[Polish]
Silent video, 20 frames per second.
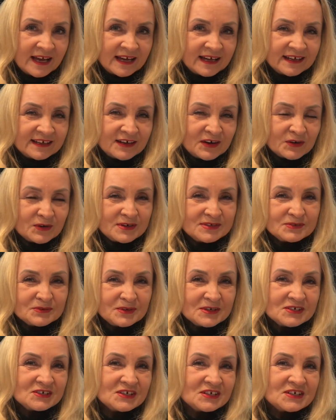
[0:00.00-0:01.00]
E,
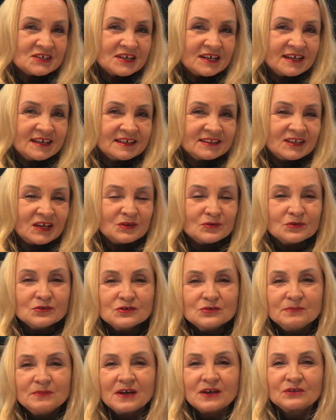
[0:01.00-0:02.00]
okazuje się, że ten
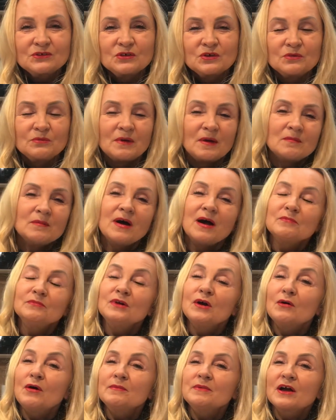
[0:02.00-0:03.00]
uśmiech, który miałam,
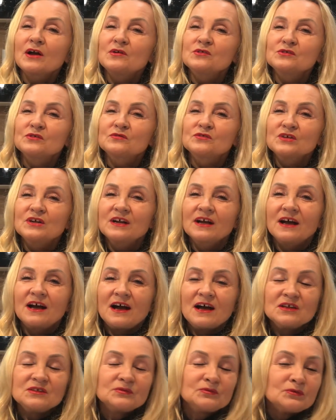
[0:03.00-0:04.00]
miałam jako
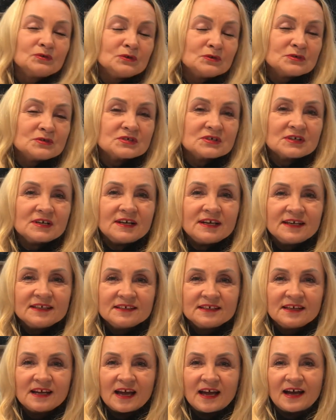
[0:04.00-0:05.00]
dziewczynka dwu,
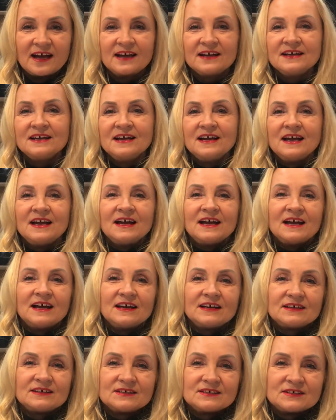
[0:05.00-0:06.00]
trzyletnia,
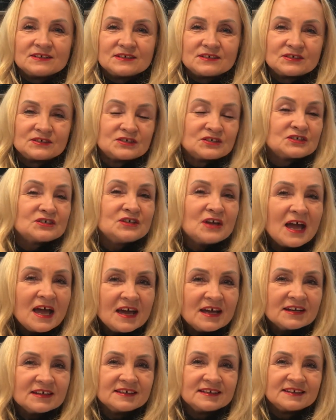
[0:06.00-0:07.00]
e,
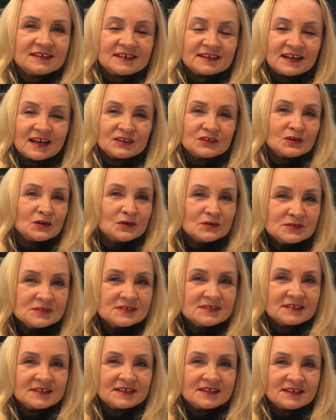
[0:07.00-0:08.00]
cztery,
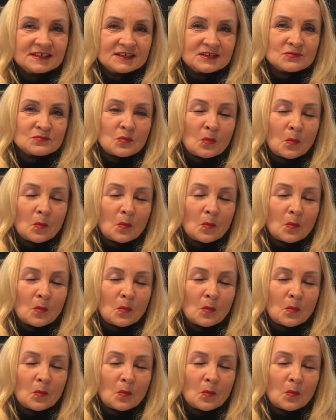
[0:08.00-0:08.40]
radosny,